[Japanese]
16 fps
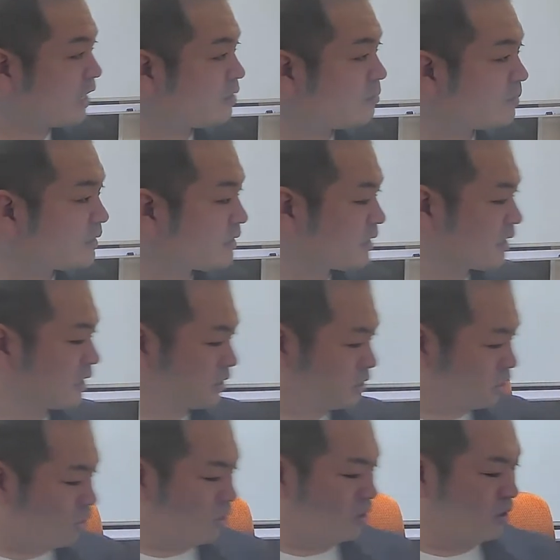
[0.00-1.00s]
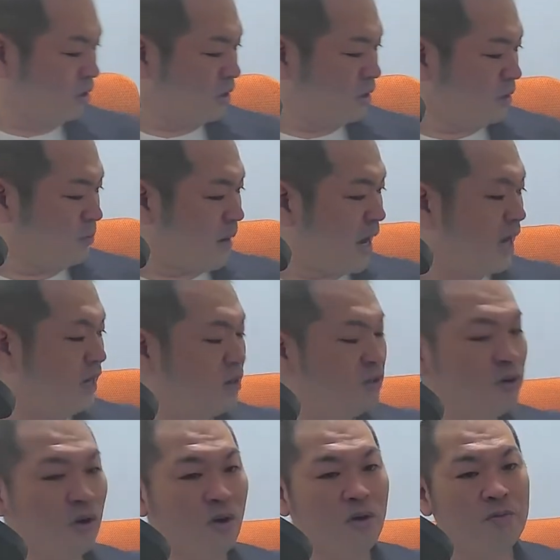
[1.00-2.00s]
りましたけど、まあ、ああ
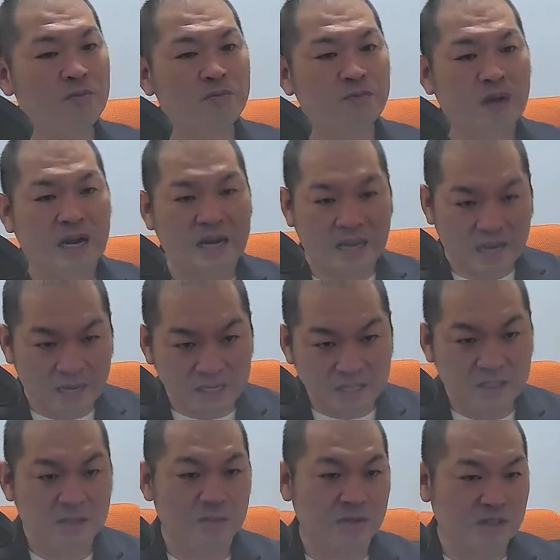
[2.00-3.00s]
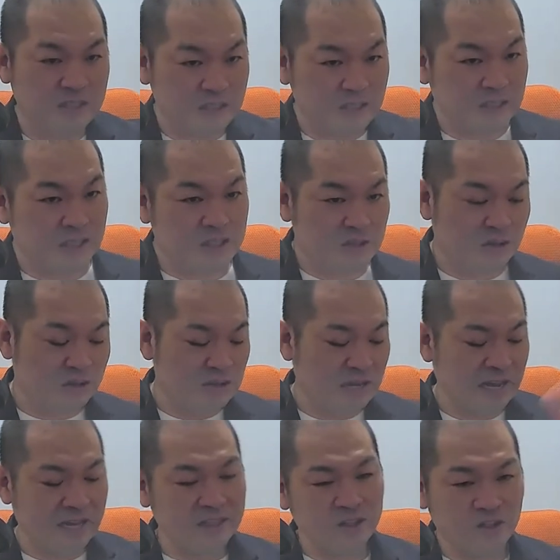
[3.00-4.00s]
いう本から入ってもいいんで、そ
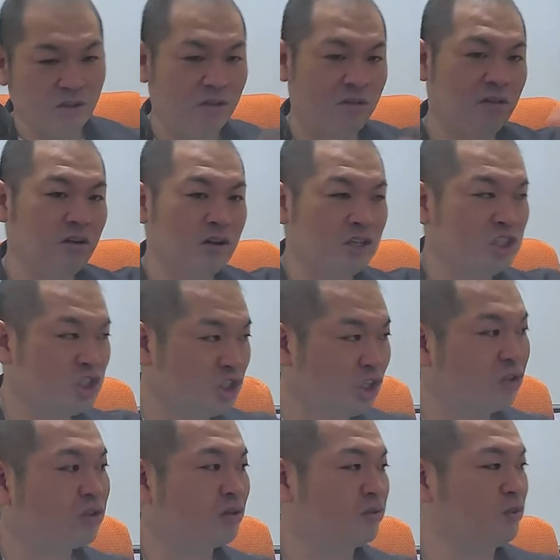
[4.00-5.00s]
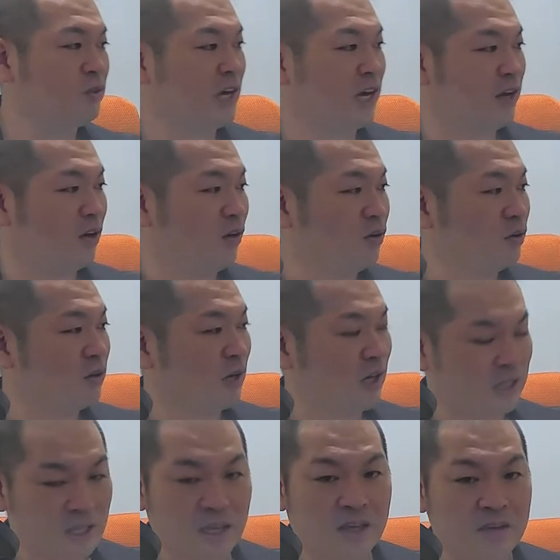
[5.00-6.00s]
の後、ちょっと深い本と
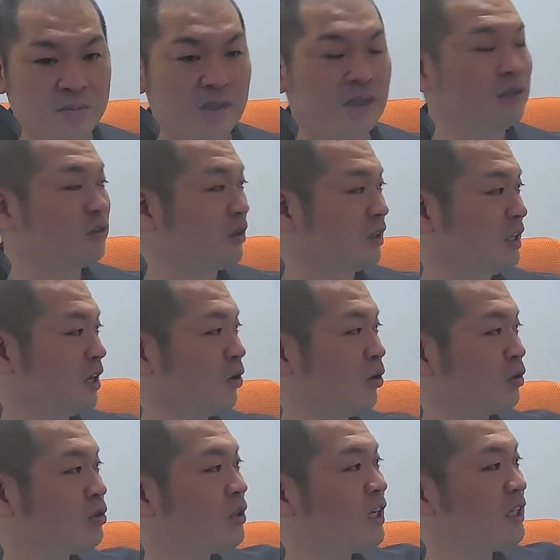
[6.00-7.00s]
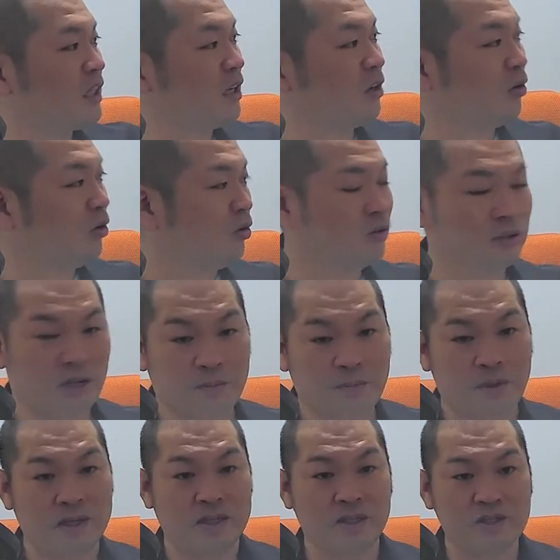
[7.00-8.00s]
かね、見るとか。で、子育ての本とか、やっ
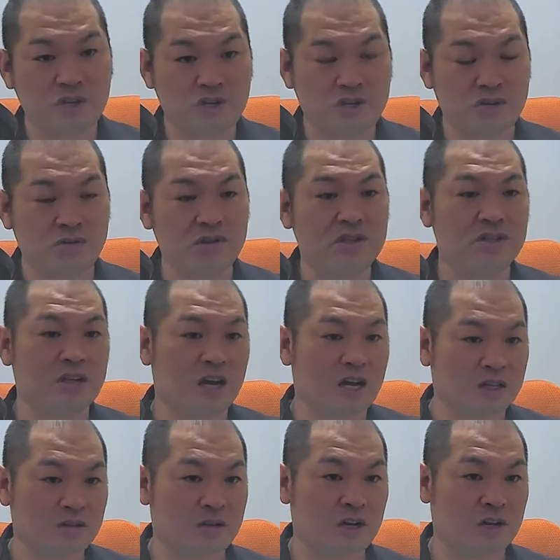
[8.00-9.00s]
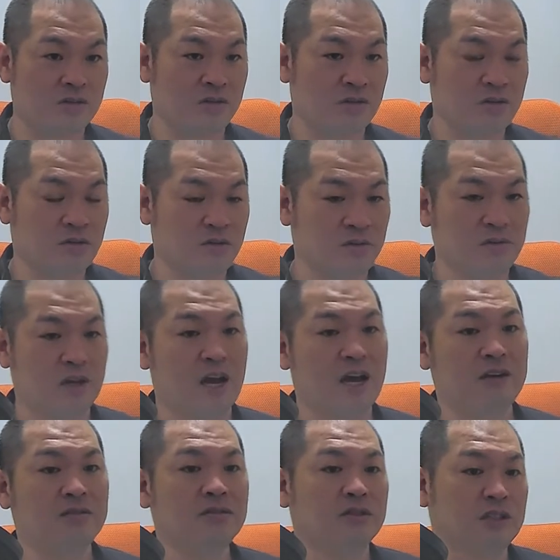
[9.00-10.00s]
ぱり秀逸なアドラーの本が
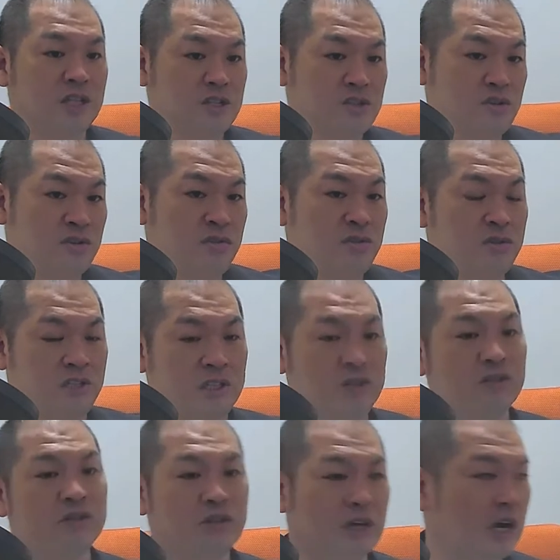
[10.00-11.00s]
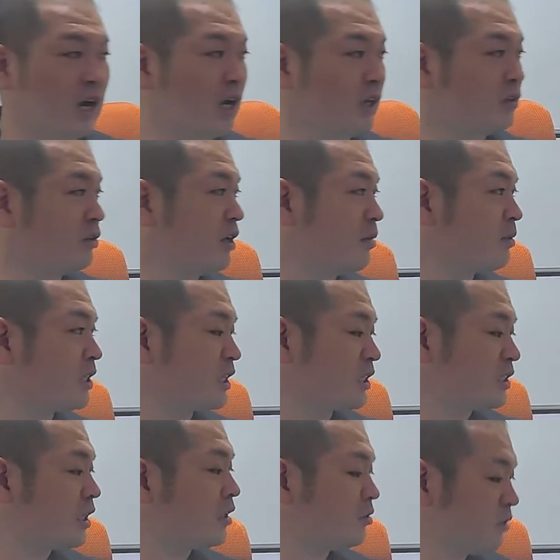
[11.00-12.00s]
あるので、そういう方に行くとか、あと山
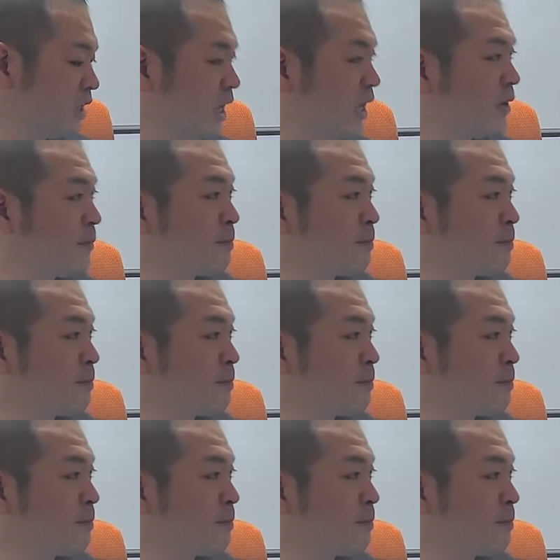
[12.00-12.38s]
崎さんのね、